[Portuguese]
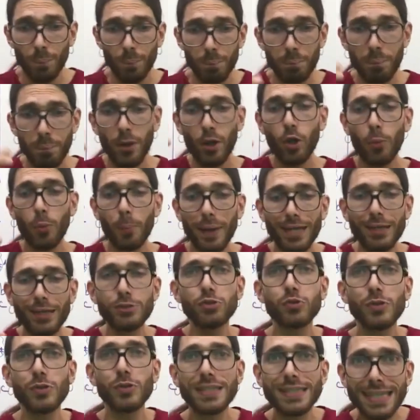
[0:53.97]
Pelo
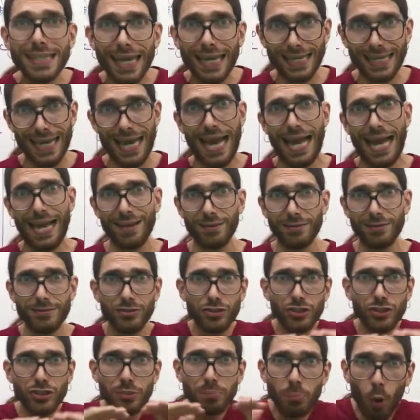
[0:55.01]
menos o item A,
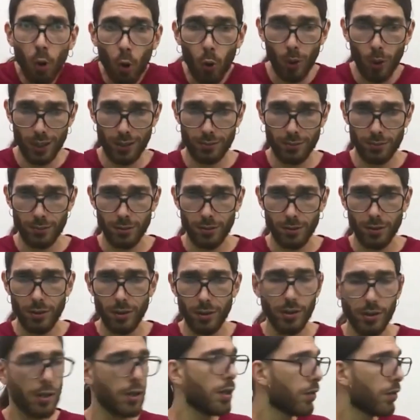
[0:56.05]
de boa.
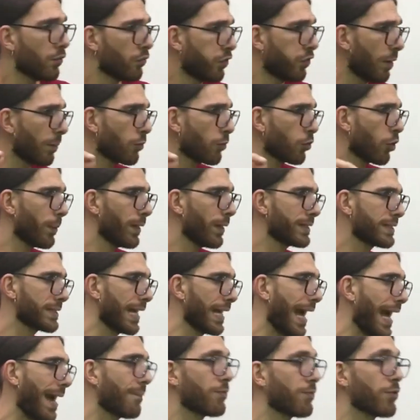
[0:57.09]
Vamos
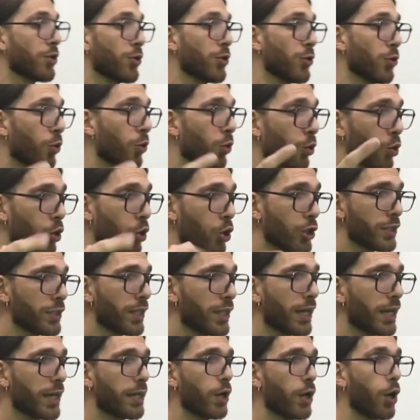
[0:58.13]
começar. O
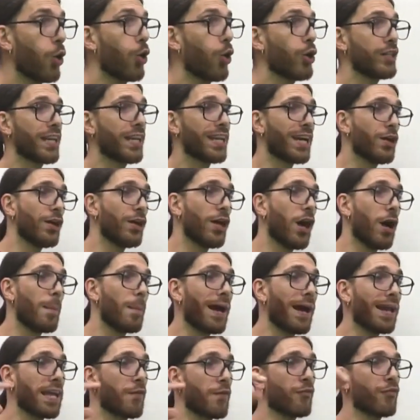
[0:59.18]
Rodrigão, o Rodrigão não,
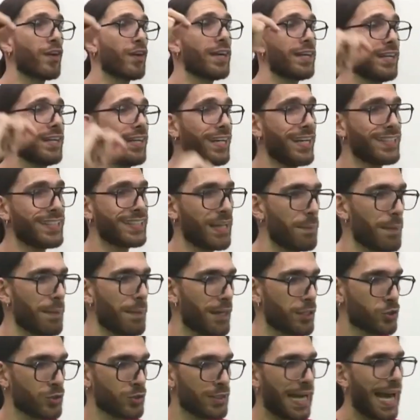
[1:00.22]
Maria Fernanda ia me
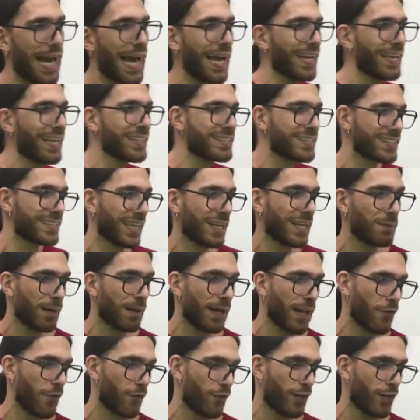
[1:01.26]
ajudar. Aí sim,
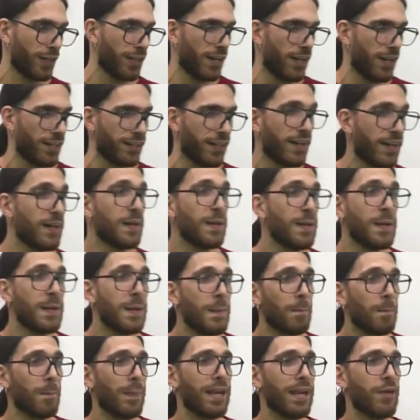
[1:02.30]
Maria Fernanda.
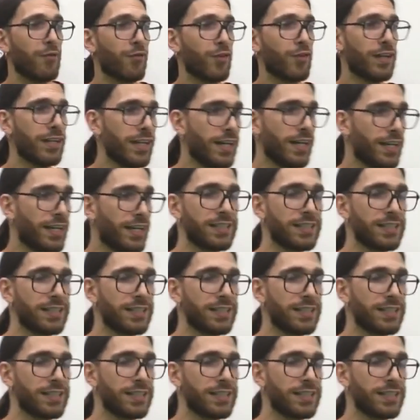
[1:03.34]
Maria Fernanda,